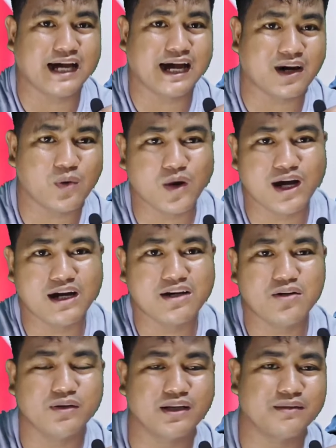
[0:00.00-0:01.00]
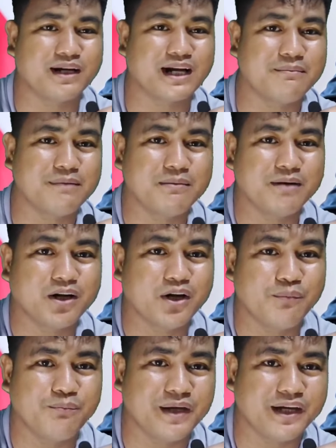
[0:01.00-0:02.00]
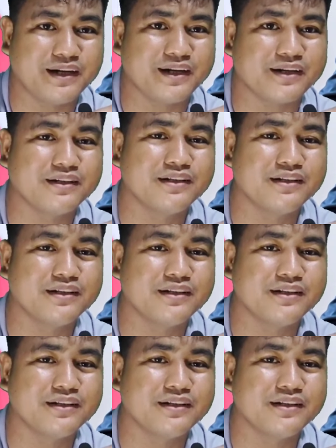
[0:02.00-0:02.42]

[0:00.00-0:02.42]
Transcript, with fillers: araw-araw eh. Marami naman kayong pera.